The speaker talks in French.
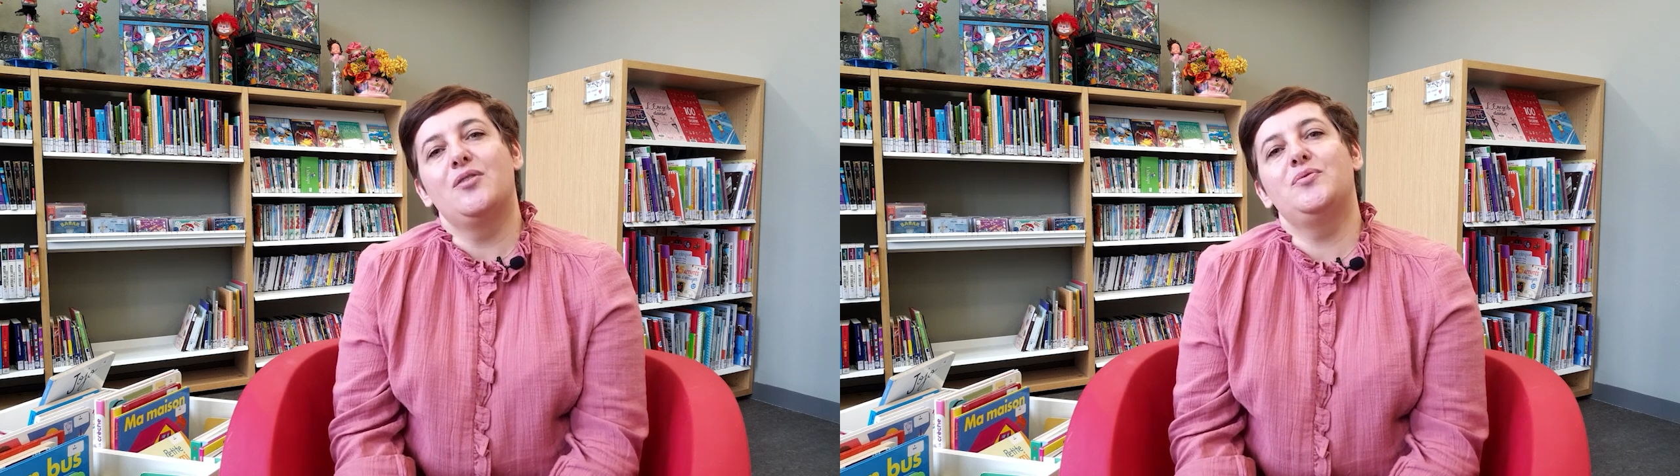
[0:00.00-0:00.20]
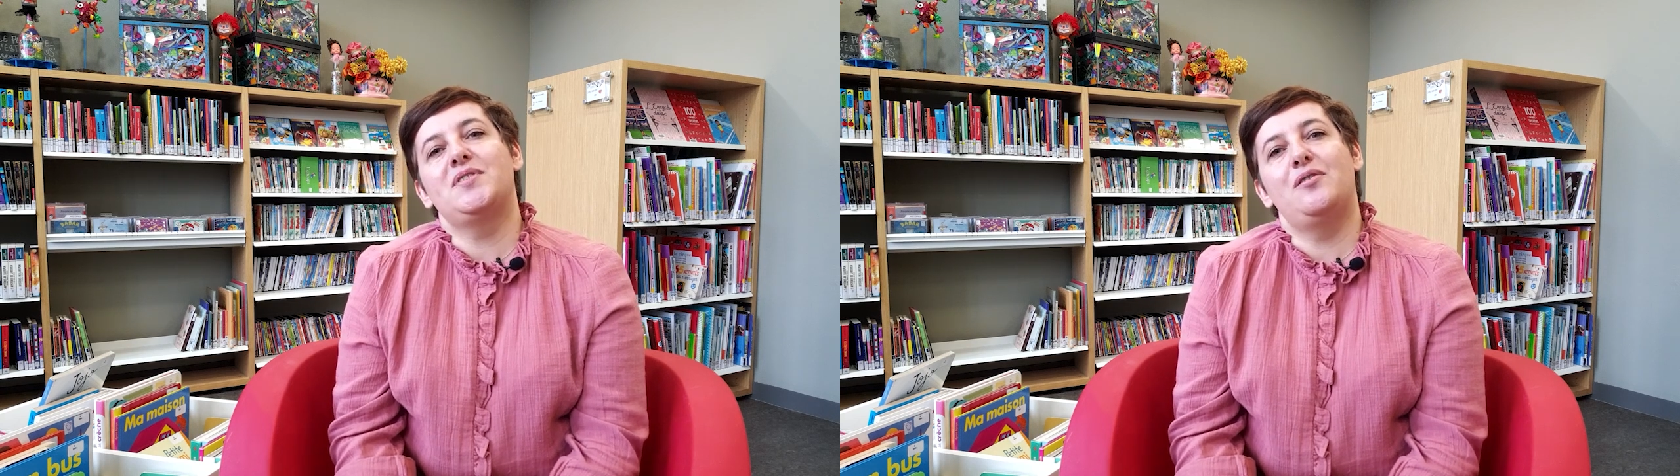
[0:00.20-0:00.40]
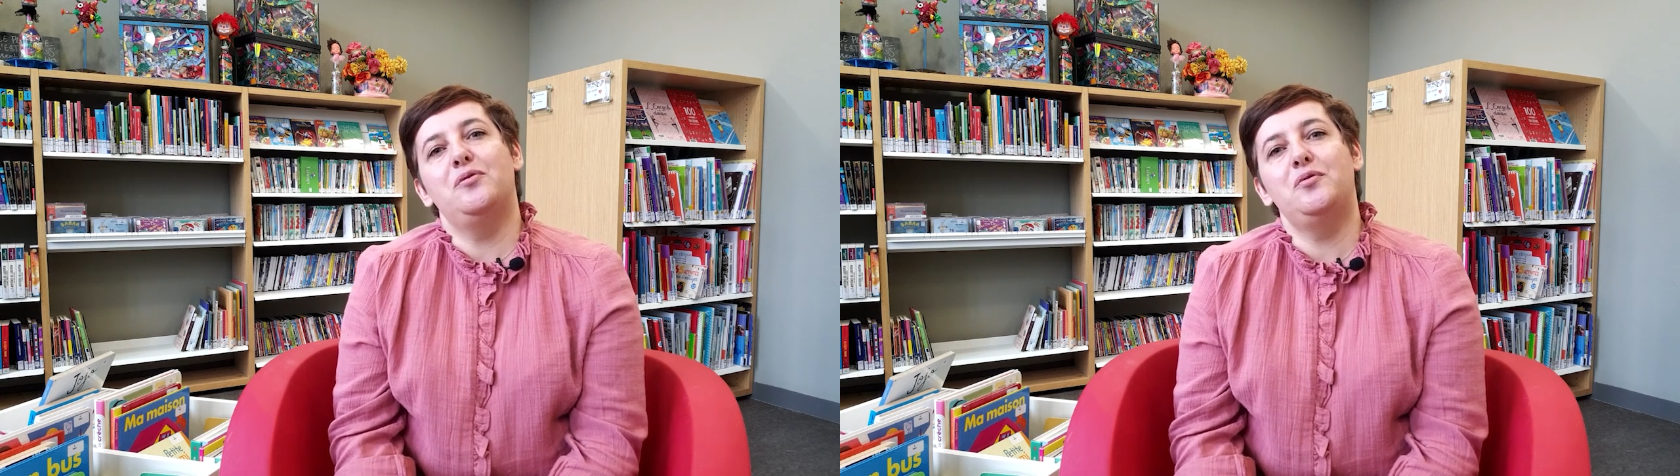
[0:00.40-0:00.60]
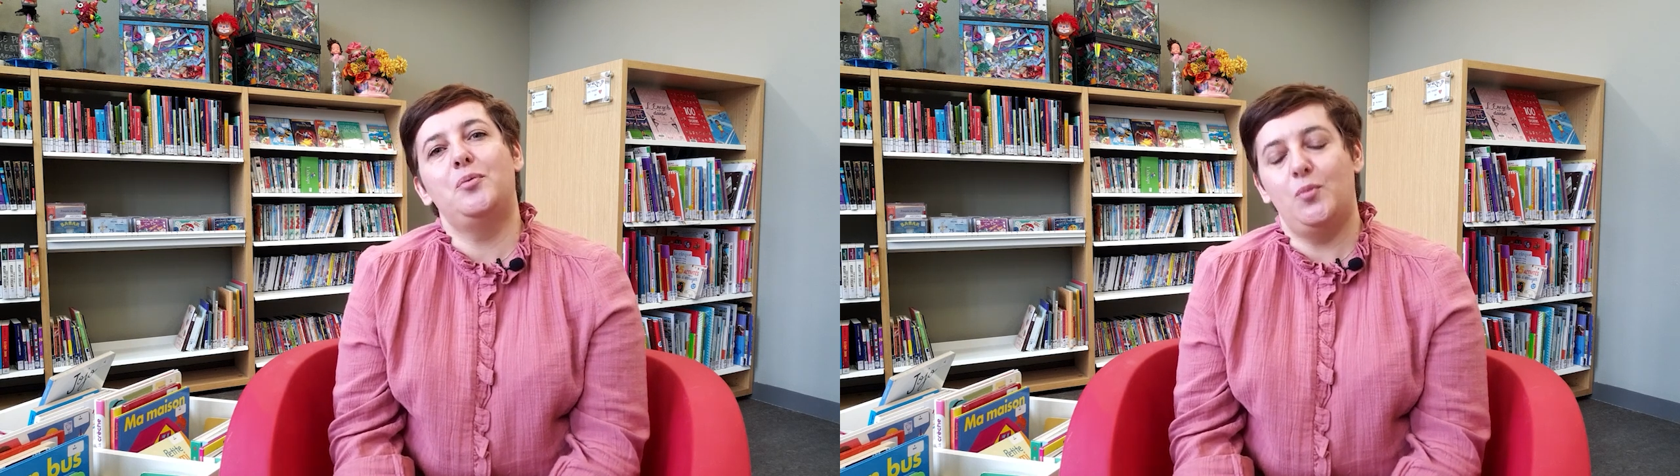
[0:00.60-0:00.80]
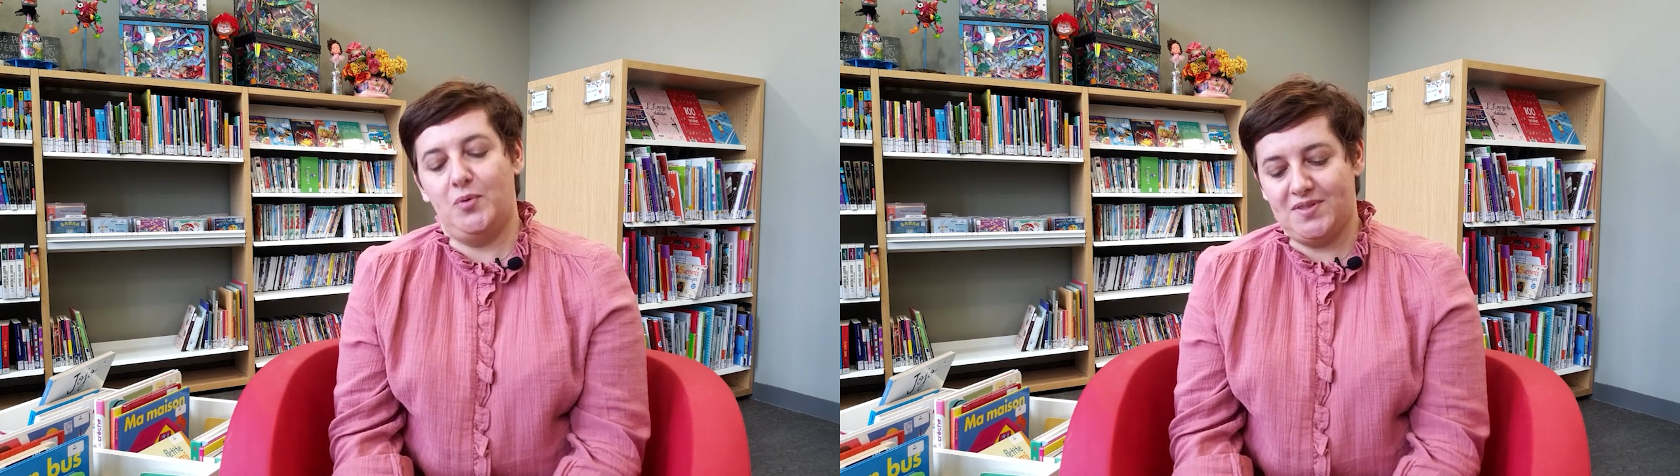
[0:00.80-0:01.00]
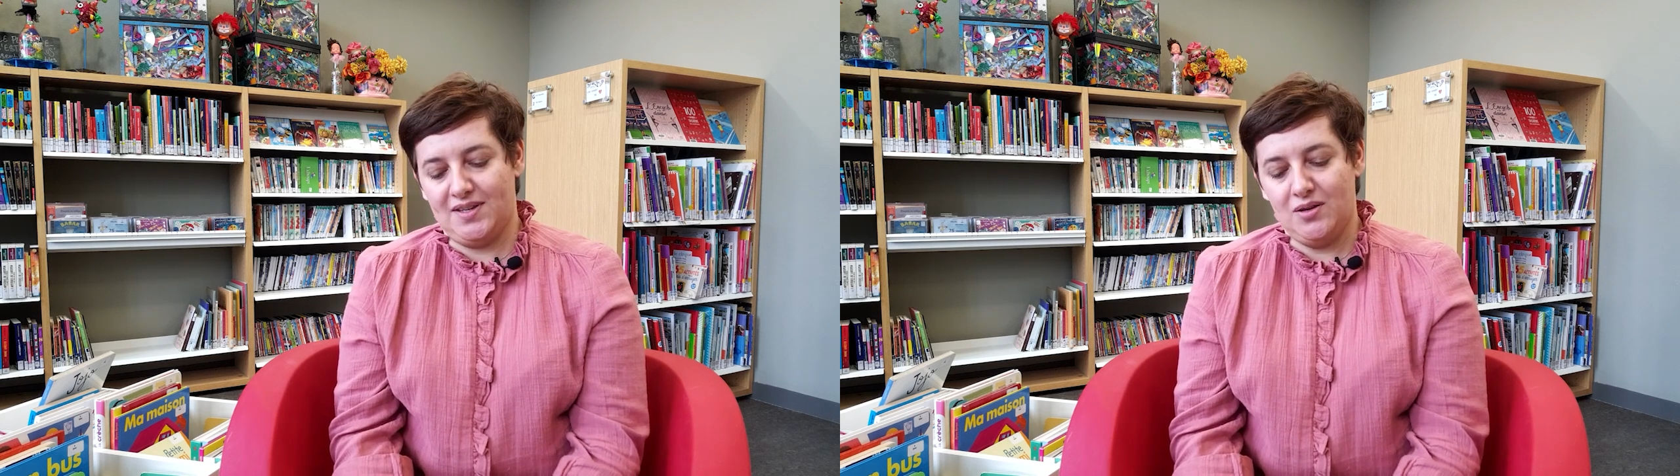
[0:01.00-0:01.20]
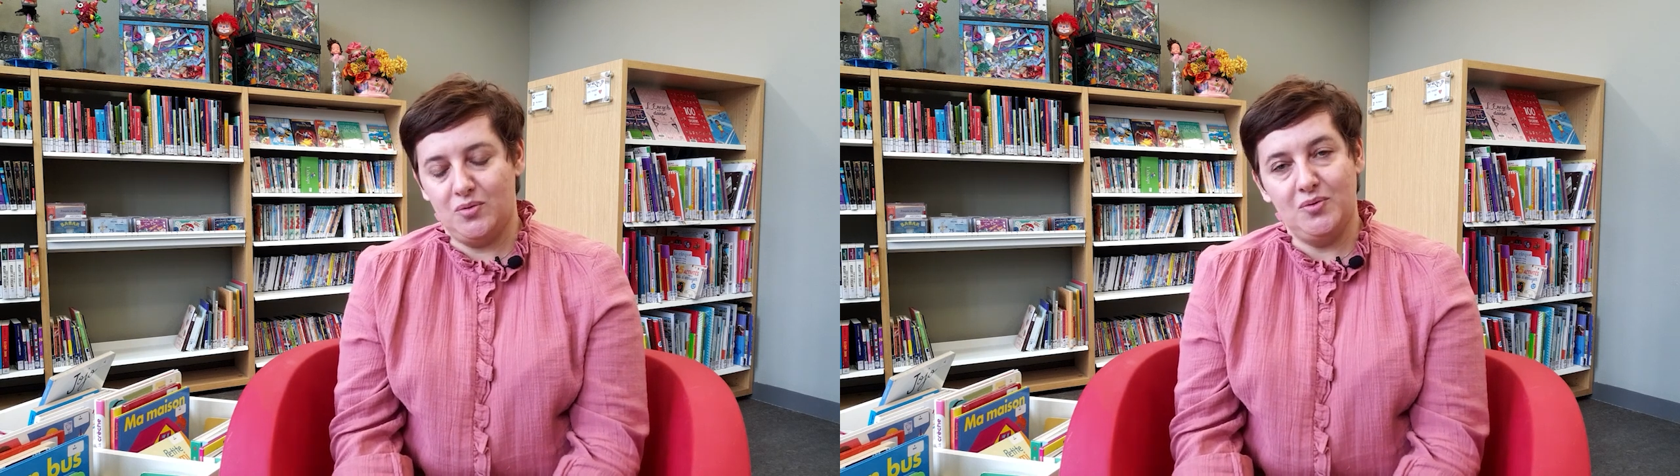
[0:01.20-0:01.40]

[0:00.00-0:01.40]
nous allons vous proposer